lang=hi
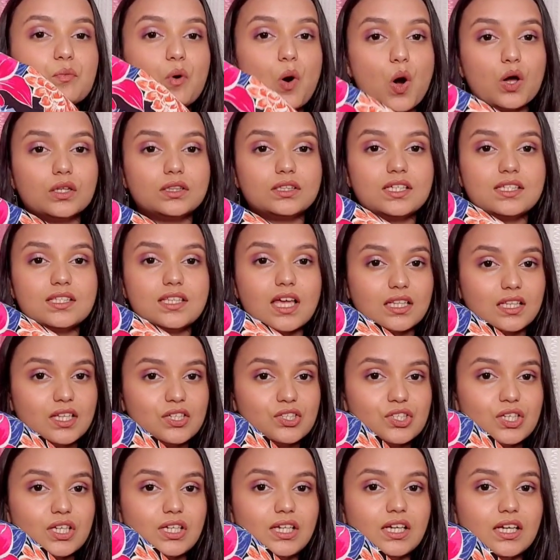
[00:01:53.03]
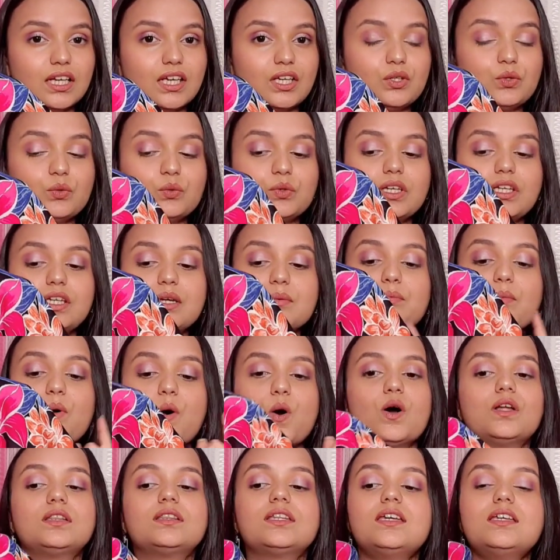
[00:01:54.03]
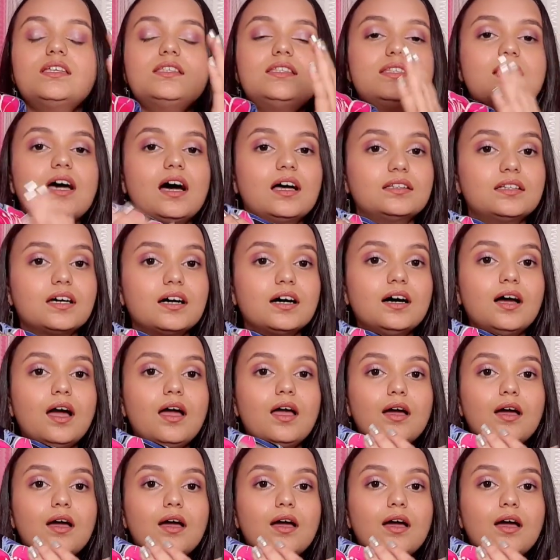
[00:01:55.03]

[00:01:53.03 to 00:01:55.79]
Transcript: बहुत ही ज़्यादा अच्छे लगे क्योंकि ये बहुत ही ज़्यादा